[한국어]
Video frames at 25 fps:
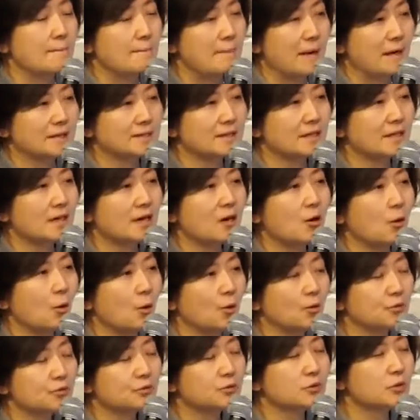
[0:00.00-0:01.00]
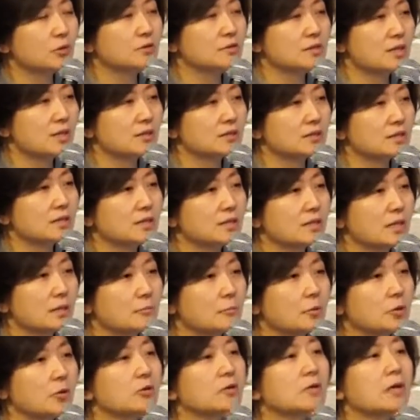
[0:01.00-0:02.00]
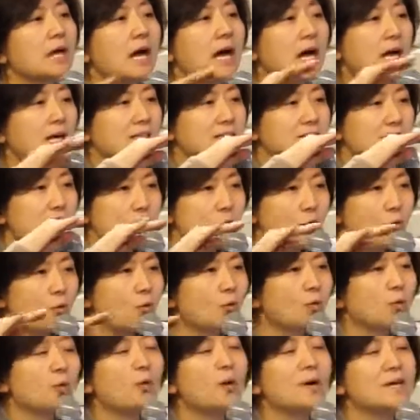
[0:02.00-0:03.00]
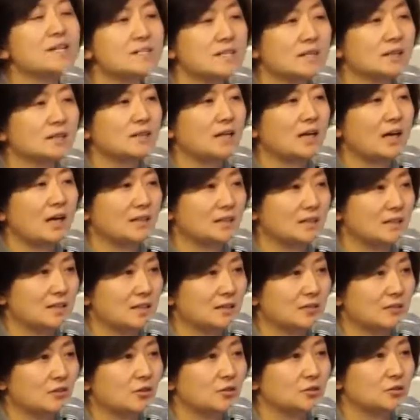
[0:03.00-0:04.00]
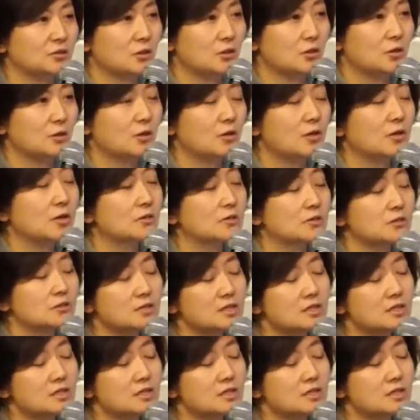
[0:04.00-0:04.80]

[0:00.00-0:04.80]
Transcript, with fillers: 바다가 어떤 상태냐면 항상 고요한 상태가 아니라는 거죠. 그래서